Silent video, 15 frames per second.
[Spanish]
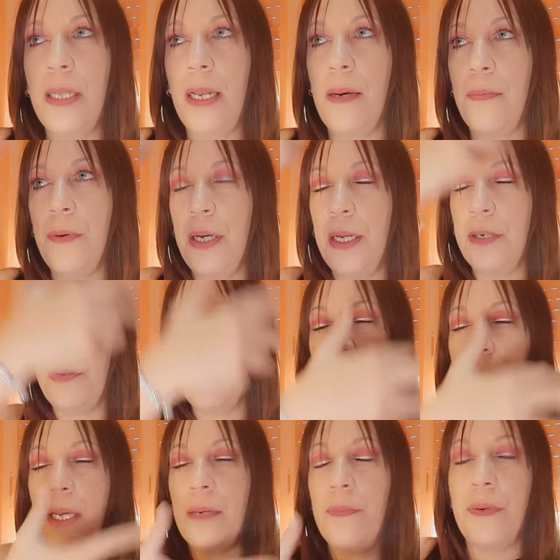te la puedes
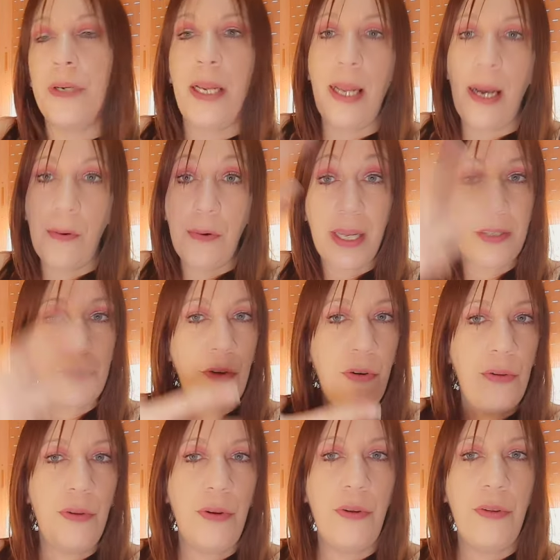rociar por el aura
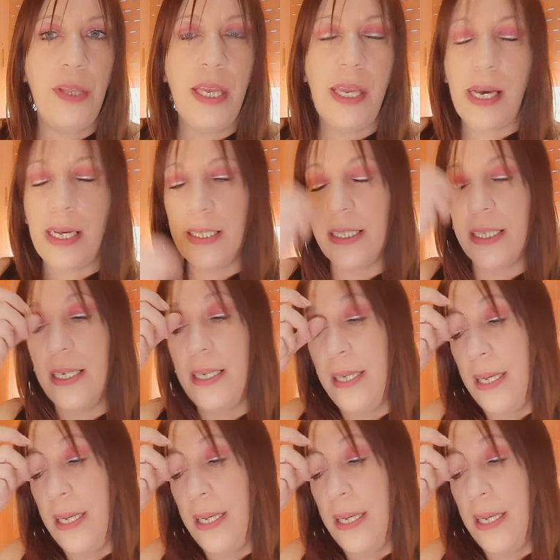todos los días.